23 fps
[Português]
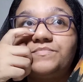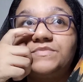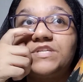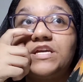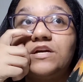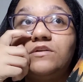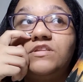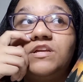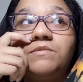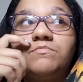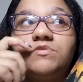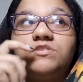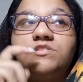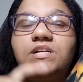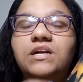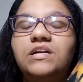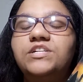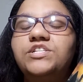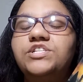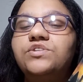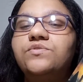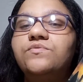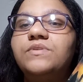E eu lembro
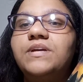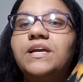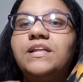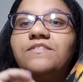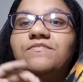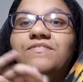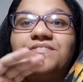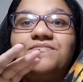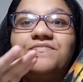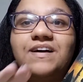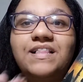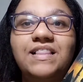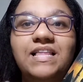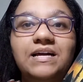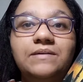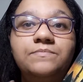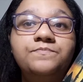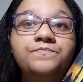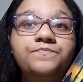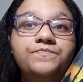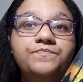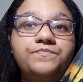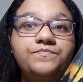certinho que ele vai
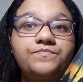falar